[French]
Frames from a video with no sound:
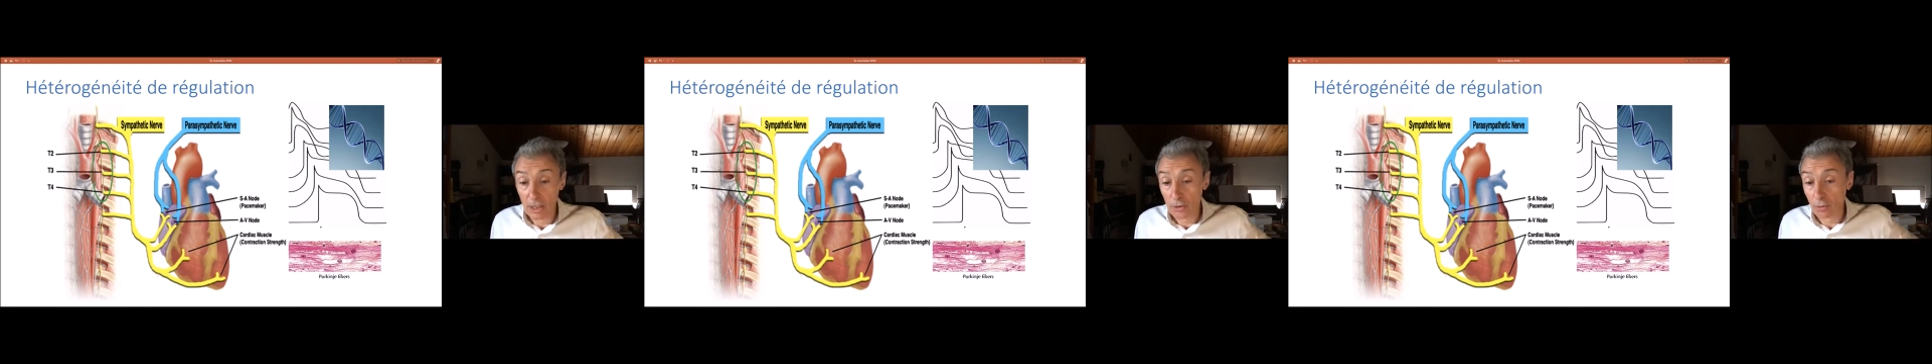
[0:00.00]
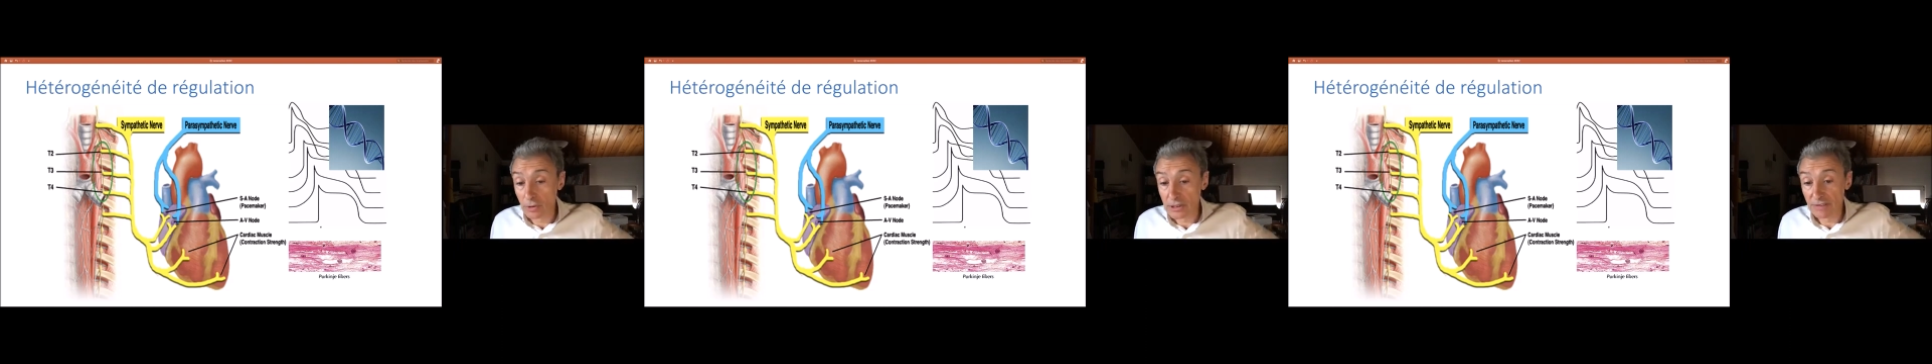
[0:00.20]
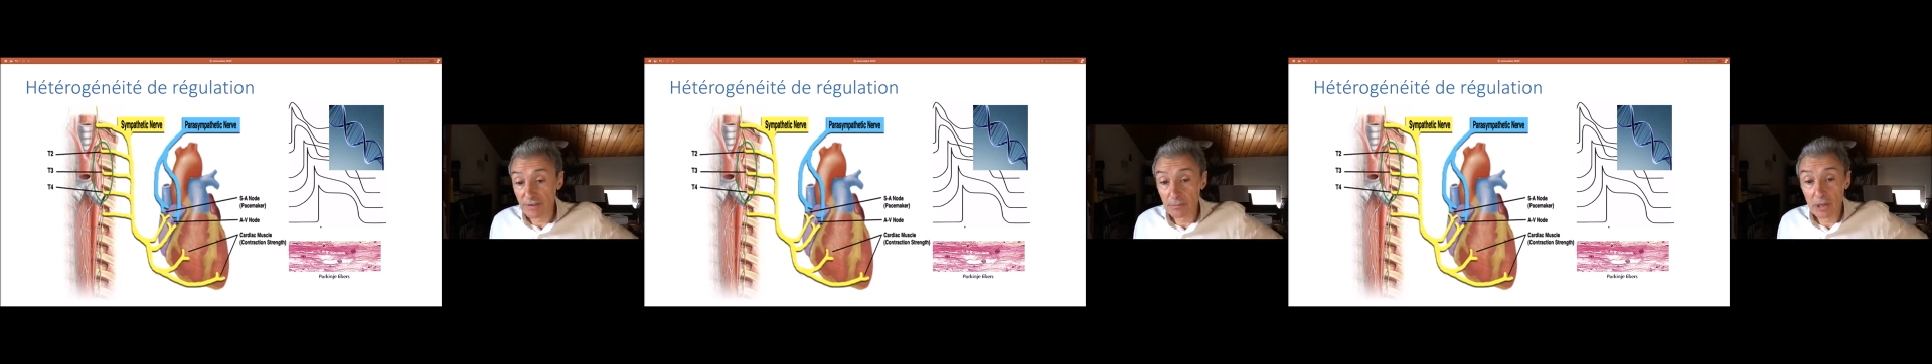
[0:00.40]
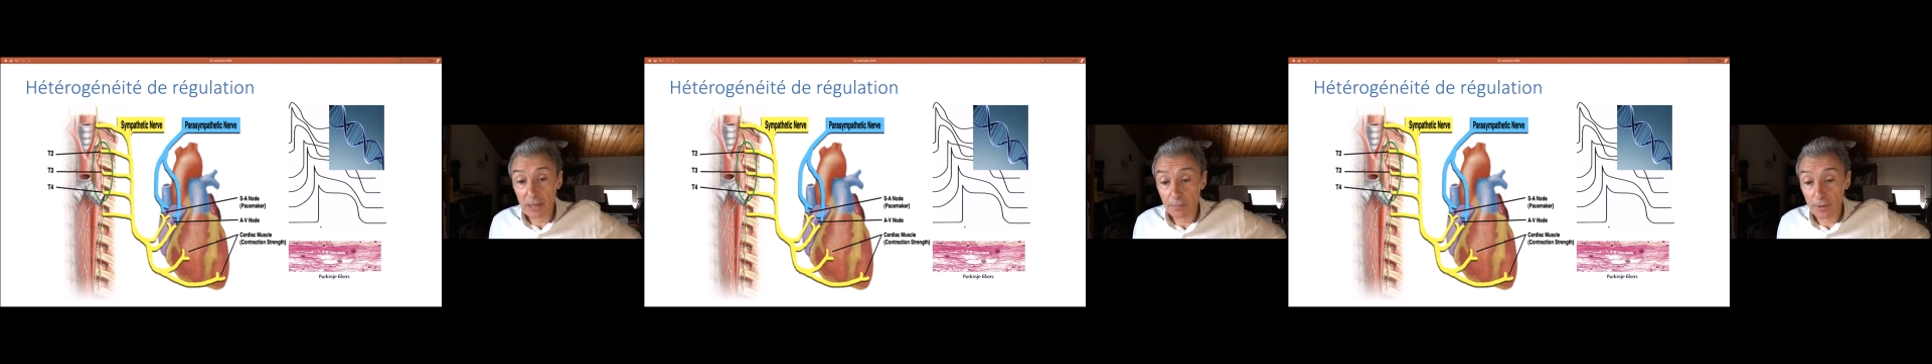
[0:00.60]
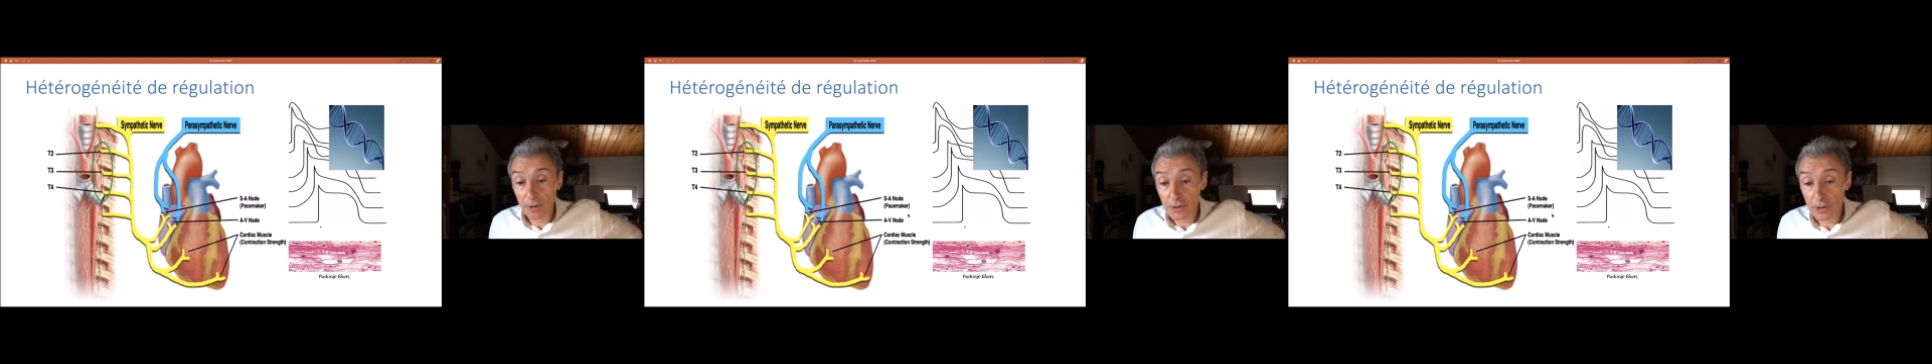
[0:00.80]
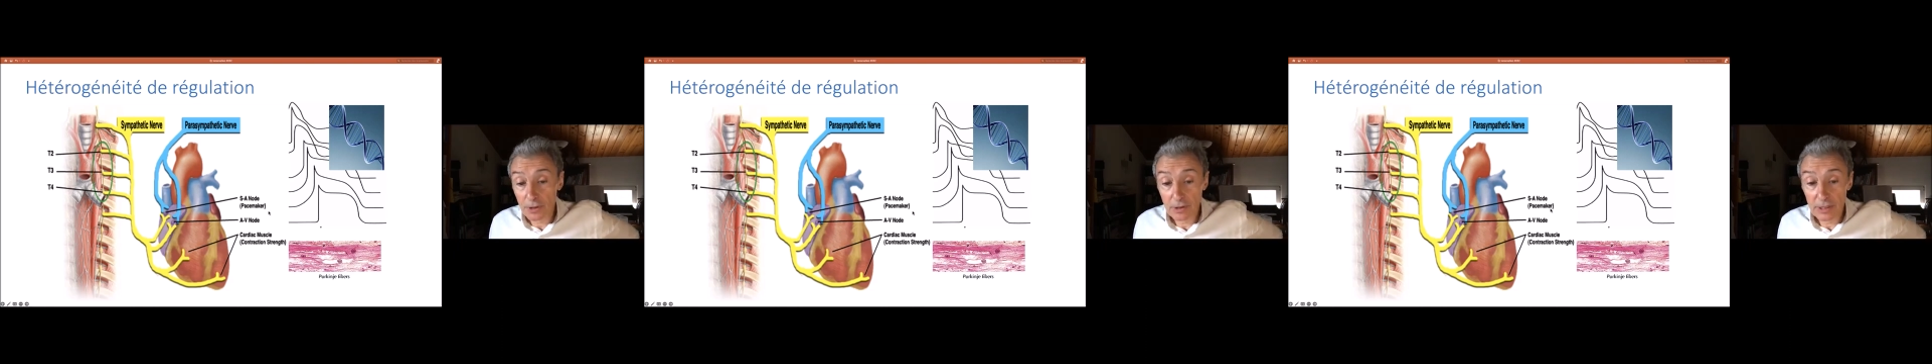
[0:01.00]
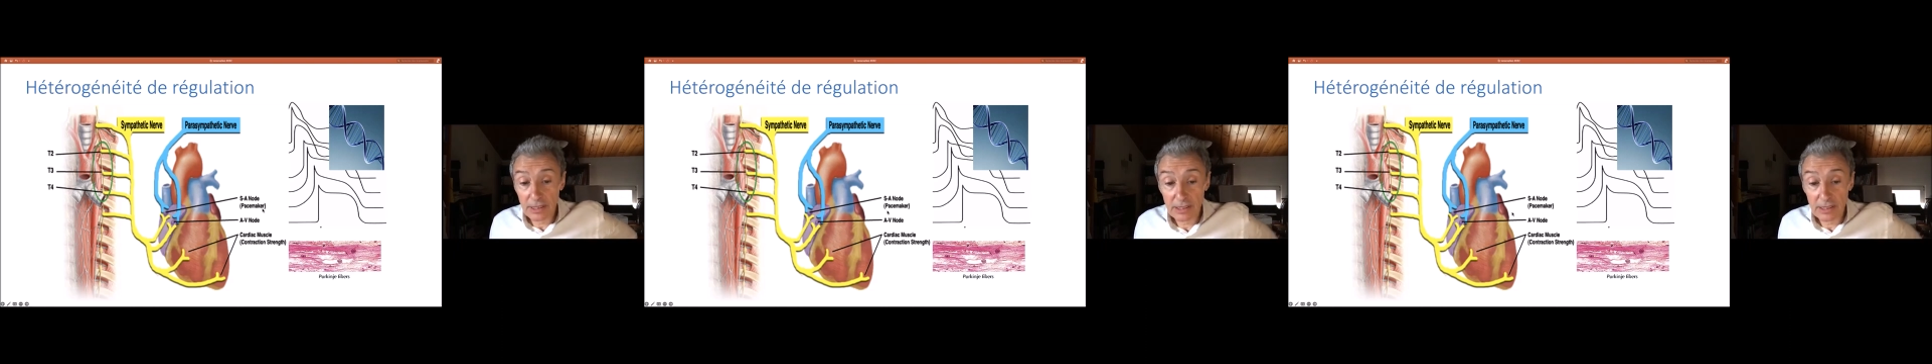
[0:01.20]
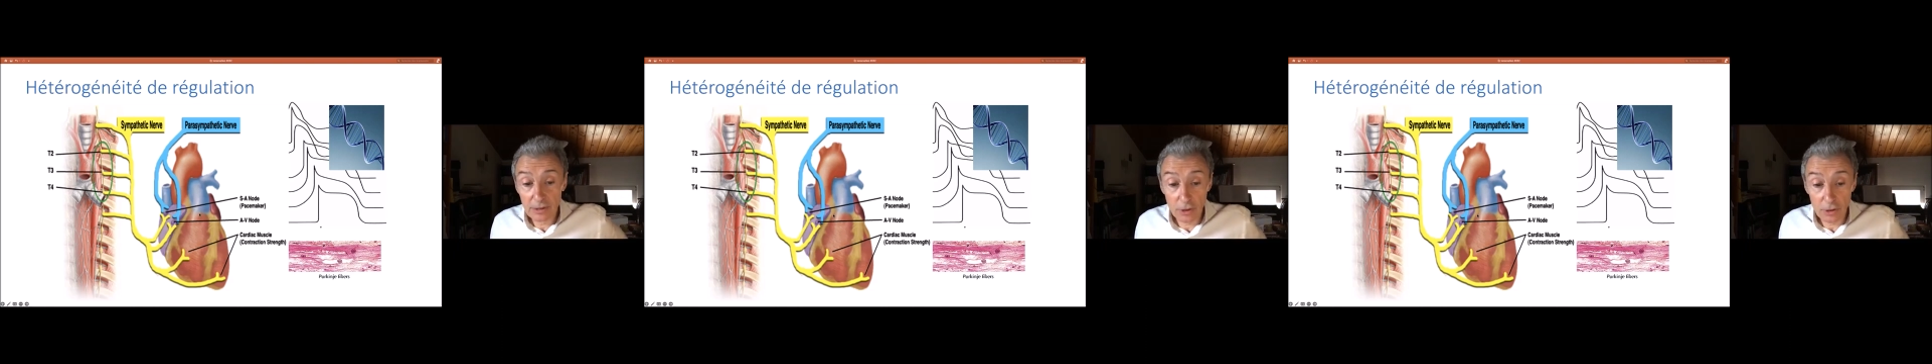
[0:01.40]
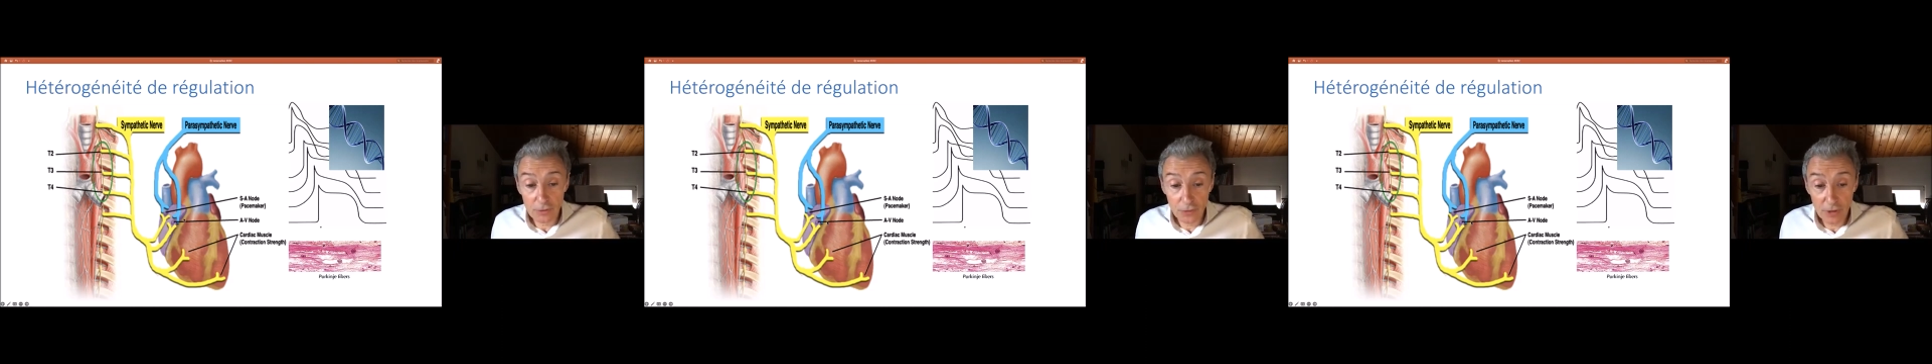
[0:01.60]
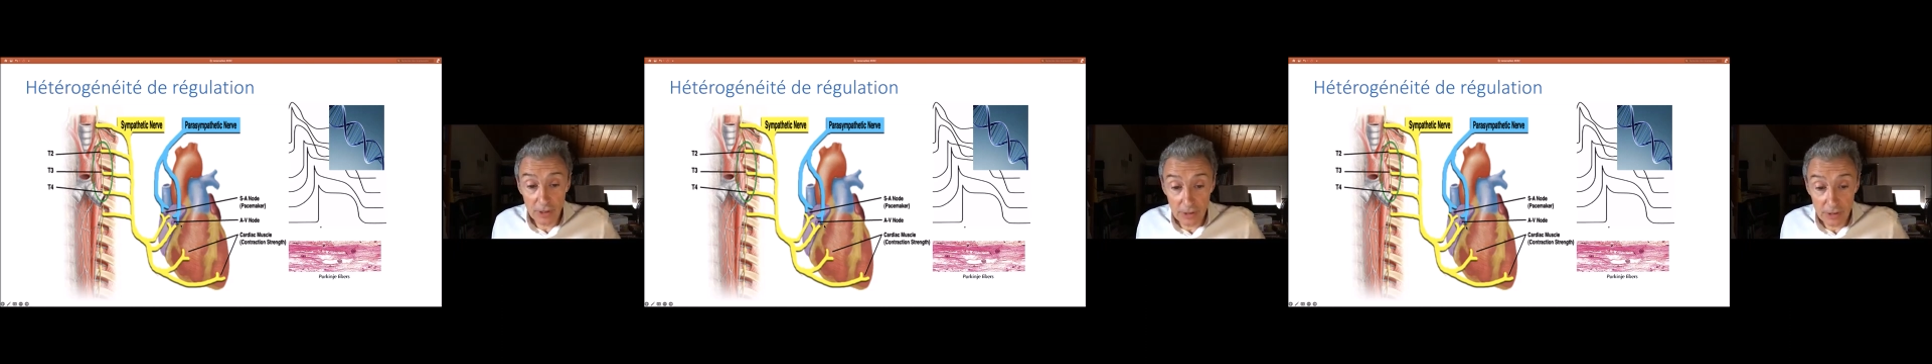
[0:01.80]
Donc c'est vraiment important. Et encore une
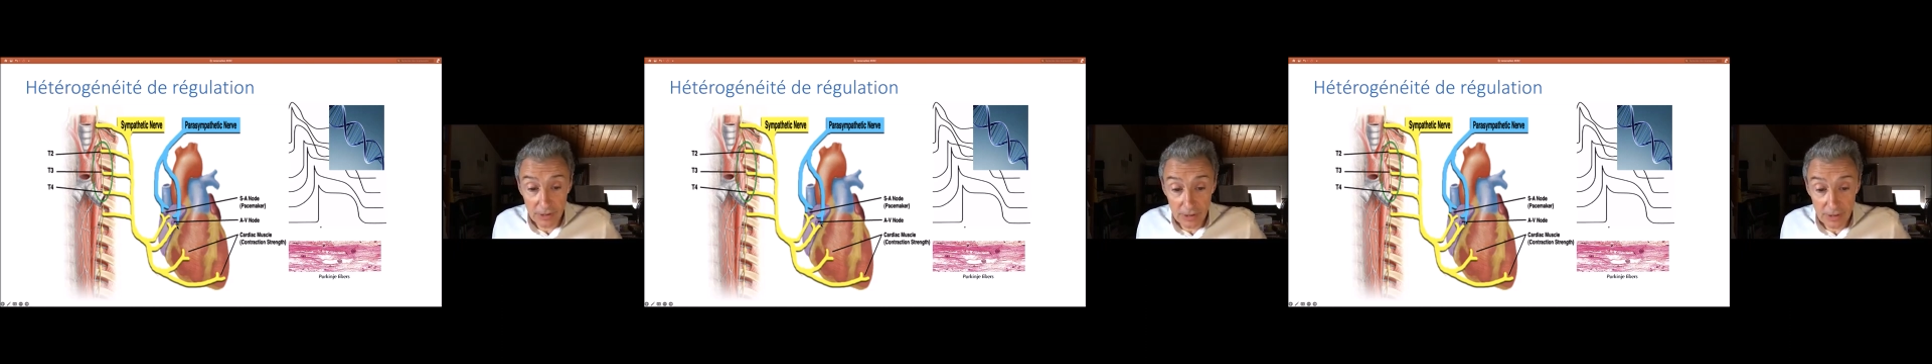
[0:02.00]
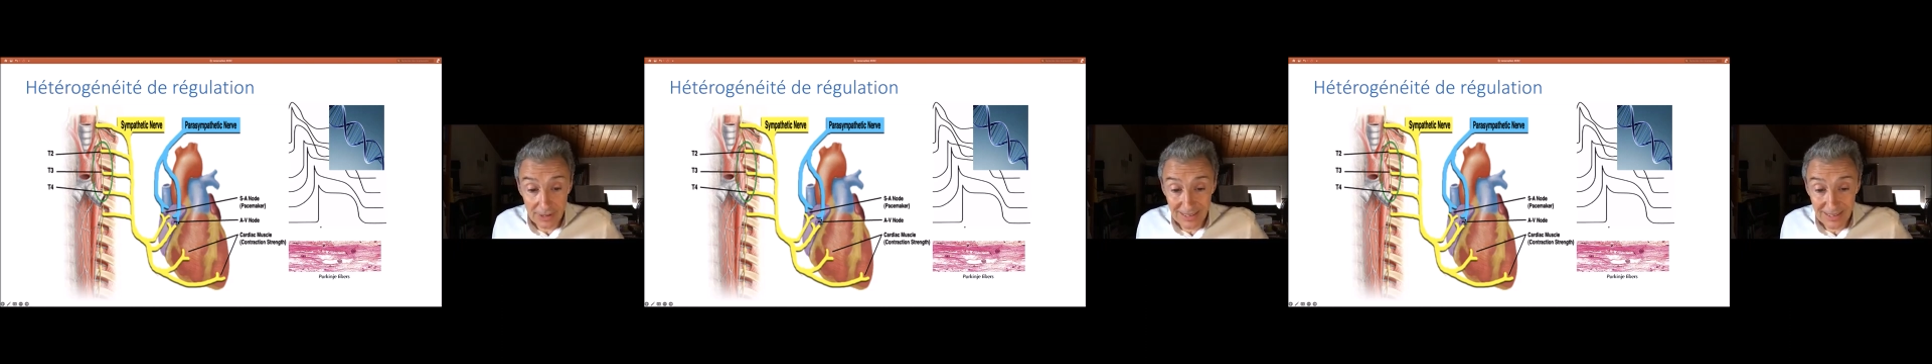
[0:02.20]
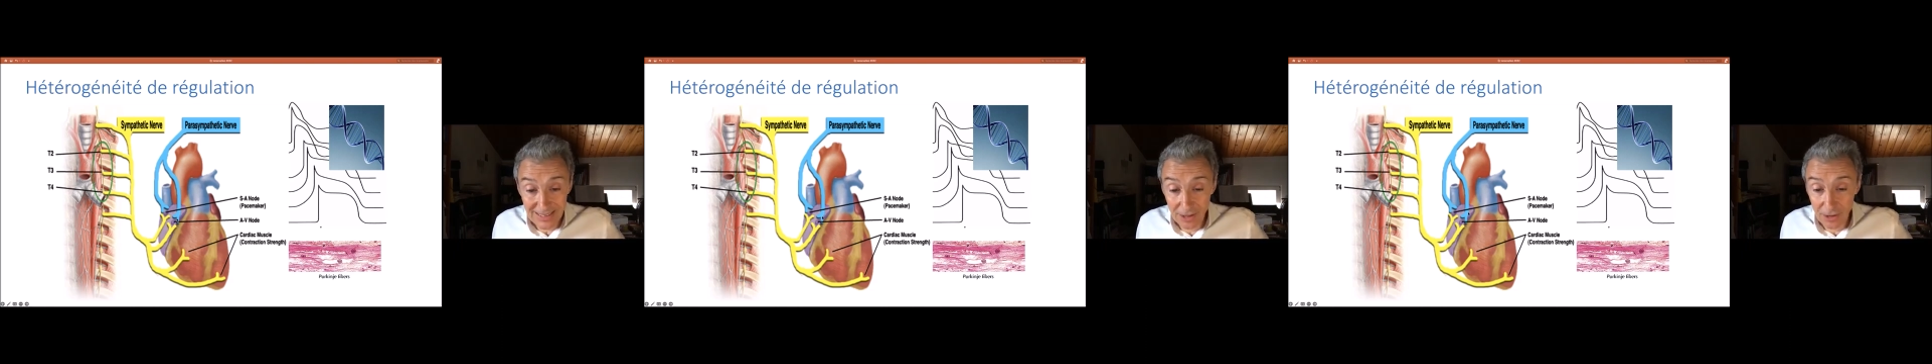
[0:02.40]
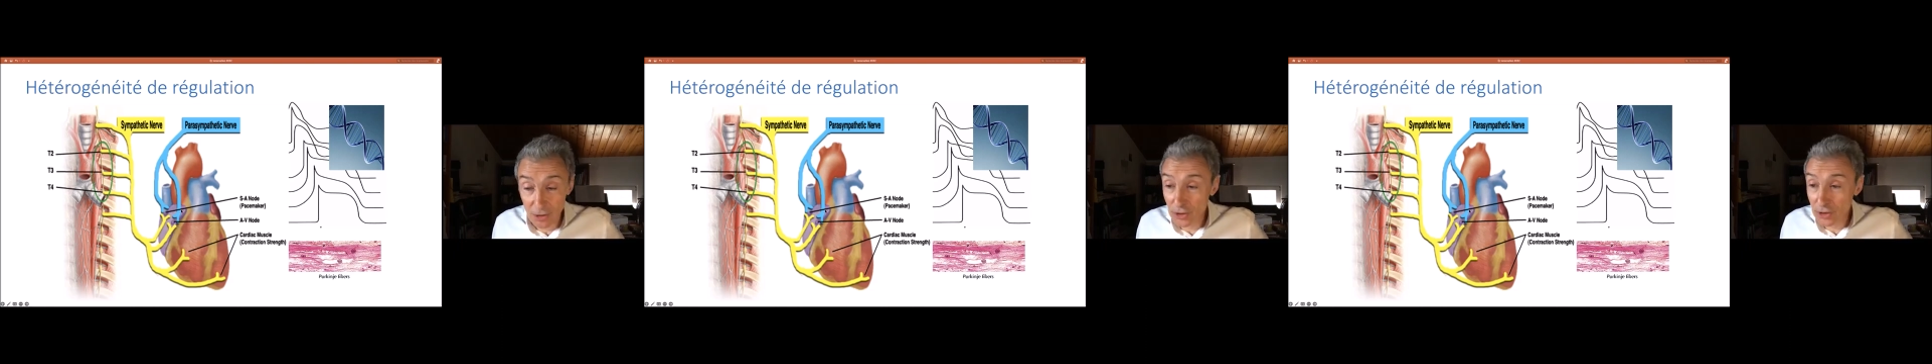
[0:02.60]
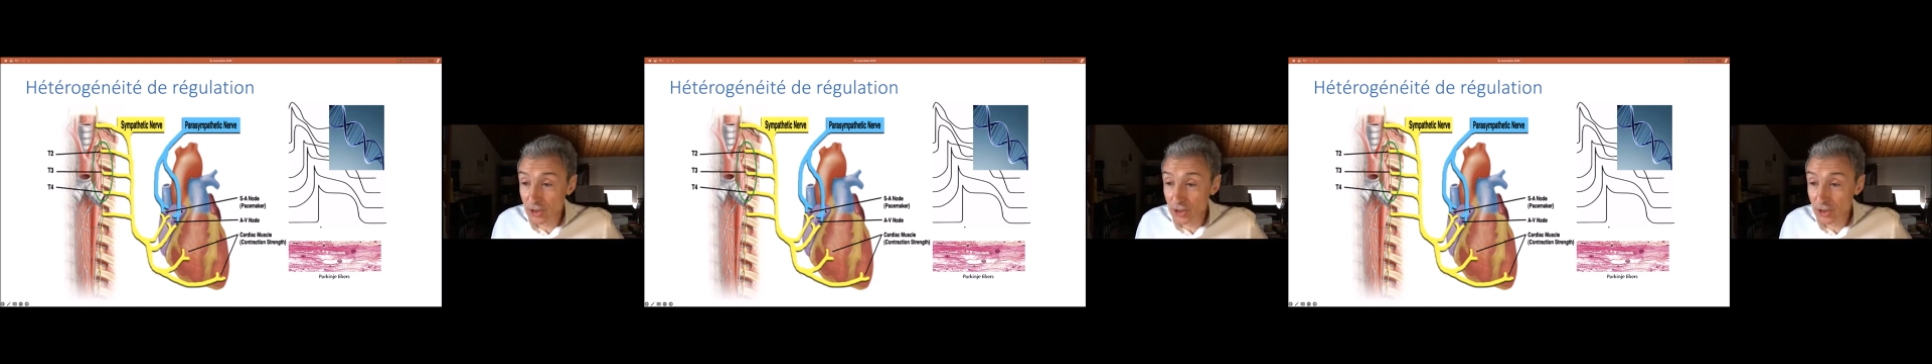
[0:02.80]
fois, le